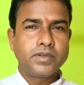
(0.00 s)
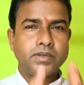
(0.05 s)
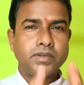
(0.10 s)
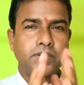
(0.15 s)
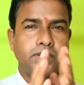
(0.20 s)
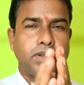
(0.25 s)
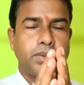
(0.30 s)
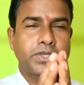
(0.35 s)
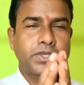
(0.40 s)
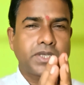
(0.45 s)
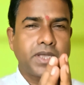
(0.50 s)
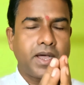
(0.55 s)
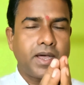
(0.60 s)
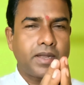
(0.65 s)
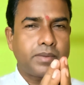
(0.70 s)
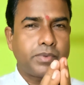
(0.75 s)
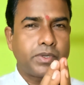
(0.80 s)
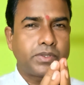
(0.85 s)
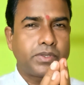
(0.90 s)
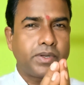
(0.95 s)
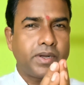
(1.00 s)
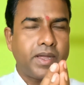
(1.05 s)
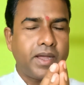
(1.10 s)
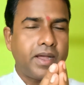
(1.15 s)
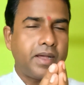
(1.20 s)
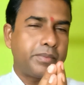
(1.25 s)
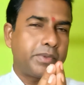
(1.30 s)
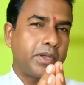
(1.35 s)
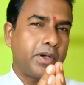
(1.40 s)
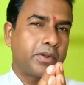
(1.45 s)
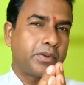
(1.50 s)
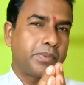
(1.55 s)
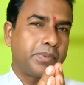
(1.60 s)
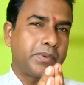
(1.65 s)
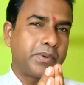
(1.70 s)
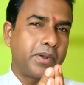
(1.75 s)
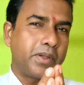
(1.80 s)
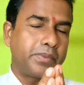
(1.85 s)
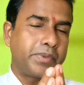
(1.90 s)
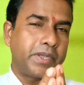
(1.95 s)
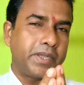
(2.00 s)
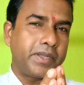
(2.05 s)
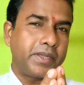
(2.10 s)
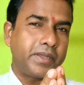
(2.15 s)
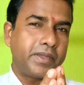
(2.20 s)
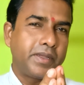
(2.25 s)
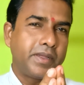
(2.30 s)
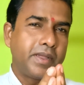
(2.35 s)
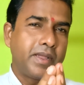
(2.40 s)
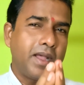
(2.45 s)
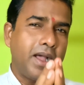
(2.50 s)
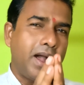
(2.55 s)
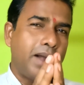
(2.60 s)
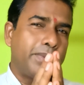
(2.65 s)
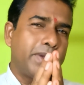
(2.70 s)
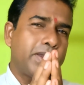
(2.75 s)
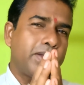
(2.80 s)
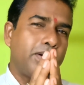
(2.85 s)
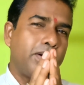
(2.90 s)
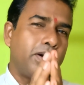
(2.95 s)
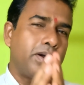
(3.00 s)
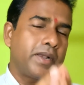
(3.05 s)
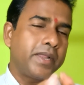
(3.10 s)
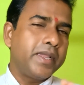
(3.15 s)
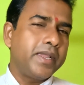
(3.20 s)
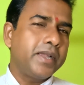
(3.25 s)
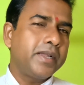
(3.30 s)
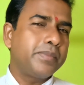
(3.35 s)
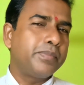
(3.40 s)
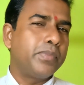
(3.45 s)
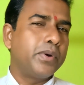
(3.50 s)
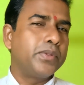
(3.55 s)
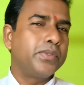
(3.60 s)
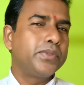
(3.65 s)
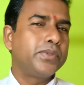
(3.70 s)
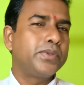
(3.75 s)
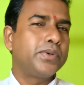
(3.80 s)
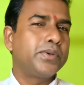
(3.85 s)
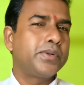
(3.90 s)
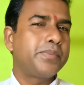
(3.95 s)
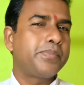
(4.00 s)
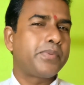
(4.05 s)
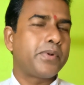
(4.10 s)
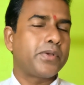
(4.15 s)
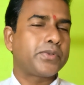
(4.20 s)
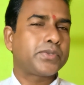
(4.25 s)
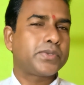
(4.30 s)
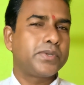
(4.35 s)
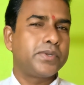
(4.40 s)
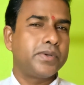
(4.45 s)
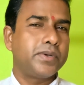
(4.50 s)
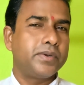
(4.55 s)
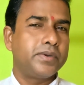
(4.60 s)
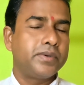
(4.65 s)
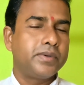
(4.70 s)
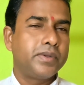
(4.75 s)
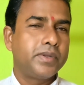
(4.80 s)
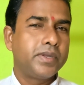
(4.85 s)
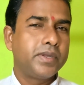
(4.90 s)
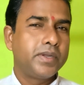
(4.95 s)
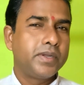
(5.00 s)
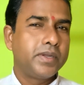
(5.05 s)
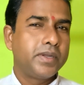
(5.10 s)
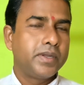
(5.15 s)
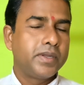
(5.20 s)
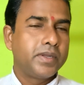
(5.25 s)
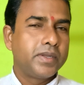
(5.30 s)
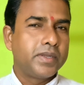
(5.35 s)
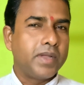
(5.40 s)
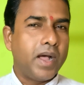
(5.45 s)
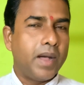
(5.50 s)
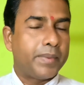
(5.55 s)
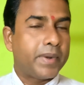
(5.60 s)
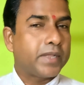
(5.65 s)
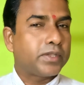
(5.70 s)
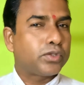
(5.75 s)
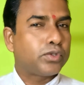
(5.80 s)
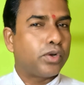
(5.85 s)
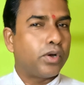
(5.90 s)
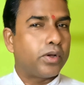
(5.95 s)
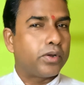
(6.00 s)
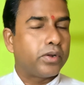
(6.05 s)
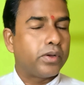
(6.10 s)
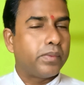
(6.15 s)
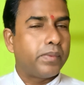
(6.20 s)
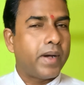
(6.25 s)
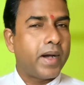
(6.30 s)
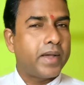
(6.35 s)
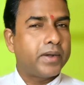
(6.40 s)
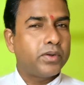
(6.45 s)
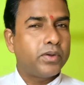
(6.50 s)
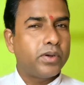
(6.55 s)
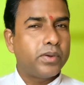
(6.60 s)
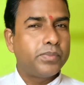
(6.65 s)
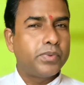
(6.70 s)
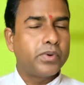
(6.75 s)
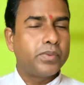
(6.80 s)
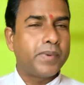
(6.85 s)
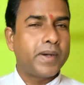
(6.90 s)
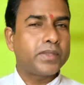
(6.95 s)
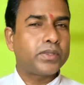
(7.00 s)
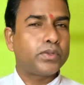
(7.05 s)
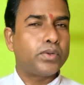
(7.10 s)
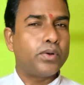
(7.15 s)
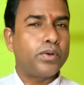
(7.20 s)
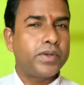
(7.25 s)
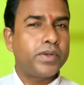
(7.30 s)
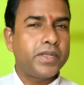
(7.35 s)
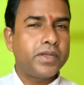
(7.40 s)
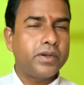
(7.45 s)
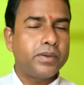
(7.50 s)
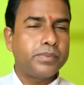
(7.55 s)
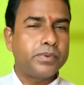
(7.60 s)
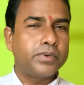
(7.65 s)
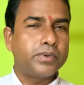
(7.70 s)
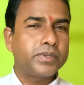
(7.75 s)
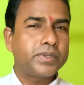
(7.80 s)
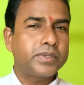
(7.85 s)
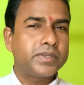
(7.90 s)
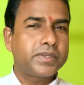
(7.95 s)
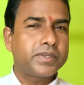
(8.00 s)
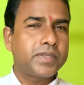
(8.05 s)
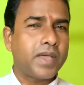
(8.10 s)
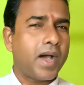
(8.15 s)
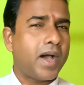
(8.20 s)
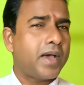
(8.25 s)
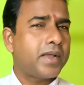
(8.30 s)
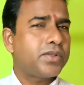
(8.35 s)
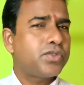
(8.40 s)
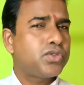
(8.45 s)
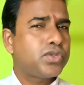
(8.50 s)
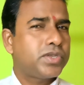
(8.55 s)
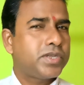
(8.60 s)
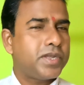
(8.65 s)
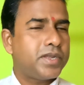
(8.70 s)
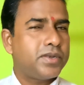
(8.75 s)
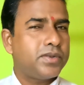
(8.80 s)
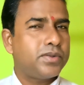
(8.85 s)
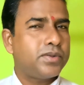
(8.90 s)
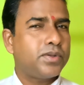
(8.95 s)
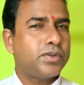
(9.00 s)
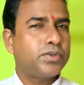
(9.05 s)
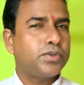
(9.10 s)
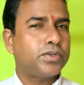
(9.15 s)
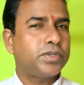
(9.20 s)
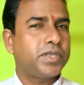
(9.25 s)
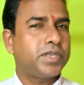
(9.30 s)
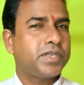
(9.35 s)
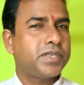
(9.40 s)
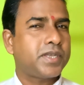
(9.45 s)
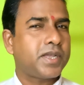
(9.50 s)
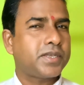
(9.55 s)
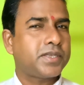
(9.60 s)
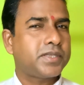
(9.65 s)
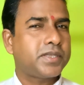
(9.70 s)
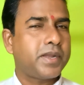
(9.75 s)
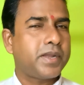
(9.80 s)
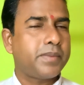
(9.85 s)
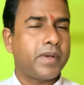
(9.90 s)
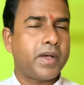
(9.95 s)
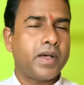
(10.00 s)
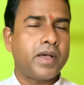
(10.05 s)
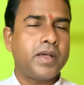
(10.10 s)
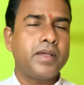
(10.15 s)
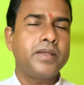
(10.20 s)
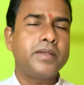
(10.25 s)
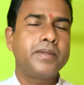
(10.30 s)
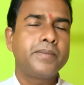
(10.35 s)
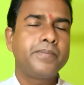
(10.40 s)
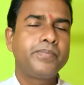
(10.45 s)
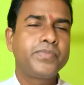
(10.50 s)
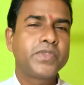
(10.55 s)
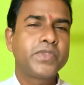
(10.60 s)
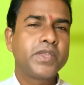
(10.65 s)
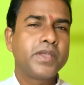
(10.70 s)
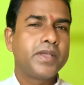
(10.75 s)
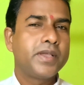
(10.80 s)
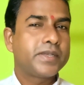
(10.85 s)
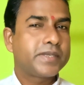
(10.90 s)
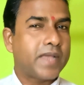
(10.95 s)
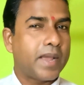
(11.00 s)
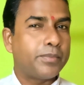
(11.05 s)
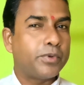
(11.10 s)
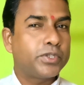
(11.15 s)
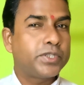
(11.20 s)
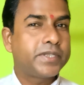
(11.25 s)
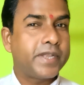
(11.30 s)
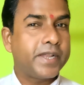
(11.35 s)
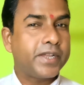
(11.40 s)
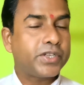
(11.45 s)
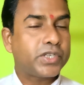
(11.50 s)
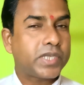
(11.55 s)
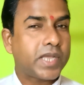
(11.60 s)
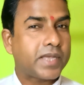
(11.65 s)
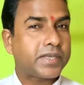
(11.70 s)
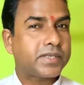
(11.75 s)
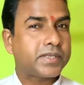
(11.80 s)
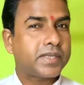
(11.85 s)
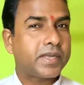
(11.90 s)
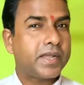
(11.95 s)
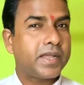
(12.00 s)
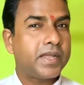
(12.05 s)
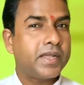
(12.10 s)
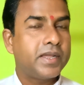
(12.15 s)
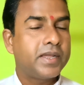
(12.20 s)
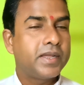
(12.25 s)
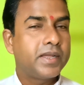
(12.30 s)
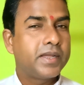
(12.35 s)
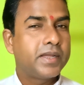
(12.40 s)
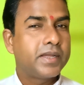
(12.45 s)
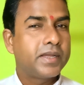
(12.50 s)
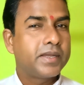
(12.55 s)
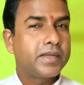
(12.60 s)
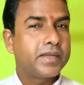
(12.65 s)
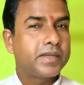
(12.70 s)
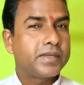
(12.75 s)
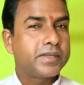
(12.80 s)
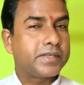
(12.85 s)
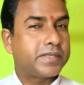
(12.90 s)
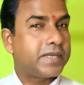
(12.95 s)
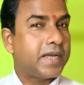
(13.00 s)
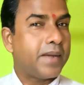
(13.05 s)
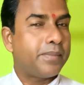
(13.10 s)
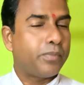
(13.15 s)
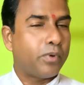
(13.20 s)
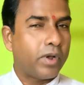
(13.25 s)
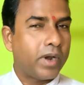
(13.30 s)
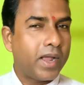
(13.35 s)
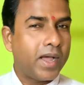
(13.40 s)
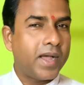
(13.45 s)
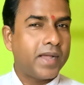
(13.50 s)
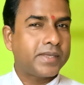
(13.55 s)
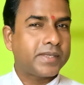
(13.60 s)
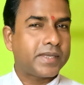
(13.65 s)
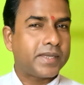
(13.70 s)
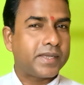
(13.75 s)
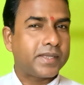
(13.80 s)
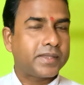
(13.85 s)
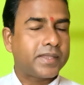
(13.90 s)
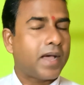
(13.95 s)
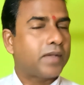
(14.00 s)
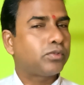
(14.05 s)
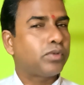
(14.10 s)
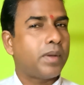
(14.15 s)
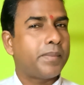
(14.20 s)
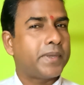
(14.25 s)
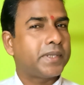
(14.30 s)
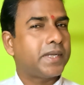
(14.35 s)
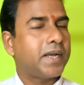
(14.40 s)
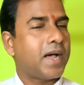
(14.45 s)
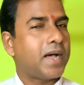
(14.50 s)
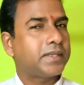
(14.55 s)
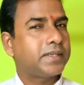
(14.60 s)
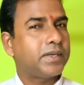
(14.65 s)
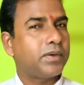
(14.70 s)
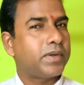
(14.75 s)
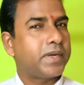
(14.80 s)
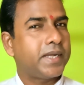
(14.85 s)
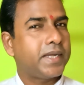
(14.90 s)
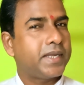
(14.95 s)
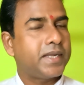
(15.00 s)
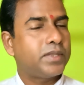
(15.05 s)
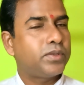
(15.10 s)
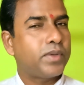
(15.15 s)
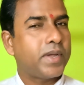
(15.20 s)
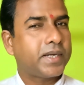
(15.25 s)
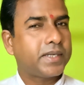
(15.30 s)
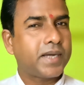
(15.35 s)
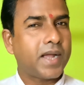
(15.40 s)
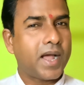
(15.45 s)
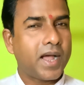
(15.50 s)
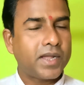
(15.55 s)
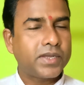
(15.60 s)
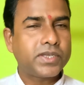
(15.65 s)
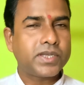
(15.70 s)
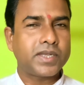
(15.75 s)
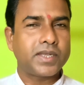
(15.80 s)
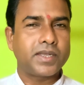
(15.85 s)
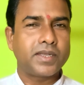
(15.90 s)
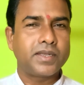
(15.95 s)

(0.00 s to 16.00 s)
নমস্কার বন্ধুরা আমি অরূপ কুলভি আমার অনেক বন্ধুর প্রশ্ন আমরা ধনবান হব বা ধনী হব তার চিহ্ন জ্যোতিষশাস্ত্রে বা সামুদ্রিক শাস্ত্রে যা বলা আছে তা তো আমাদের হাতে অনেকেরই দু একটা আছে